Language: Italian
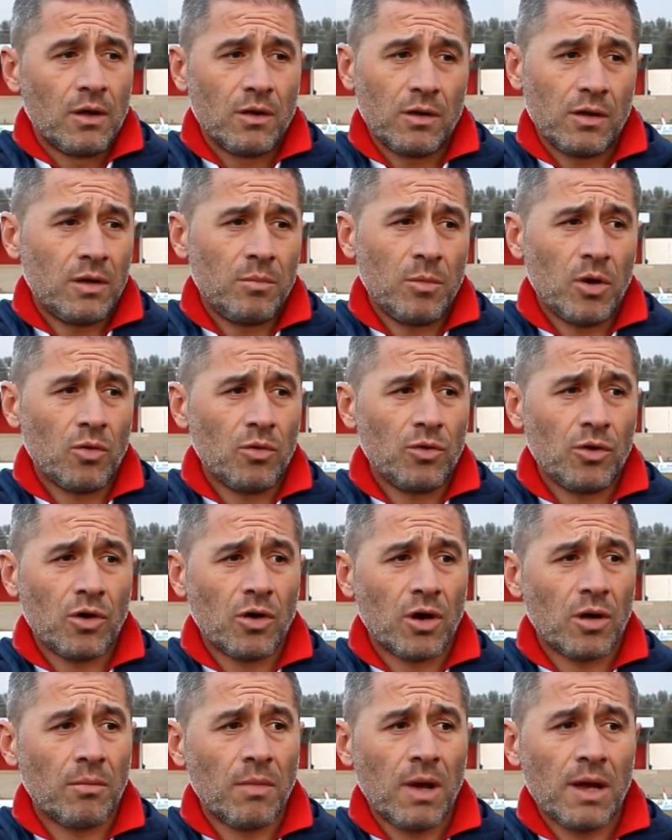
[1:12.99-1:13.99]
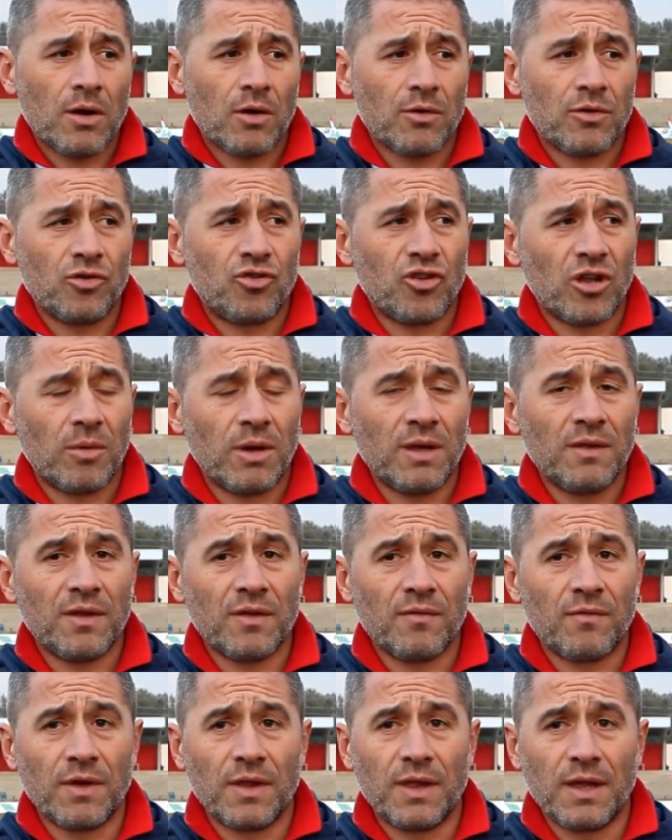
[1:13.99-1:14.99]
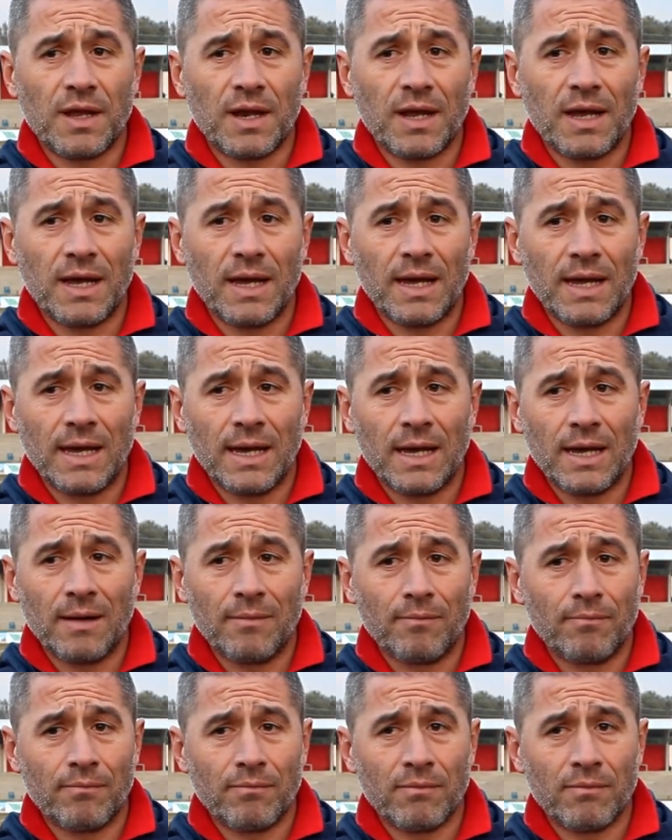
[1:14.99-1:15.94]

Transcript: Il mio unico rammarico sinceramente è vedere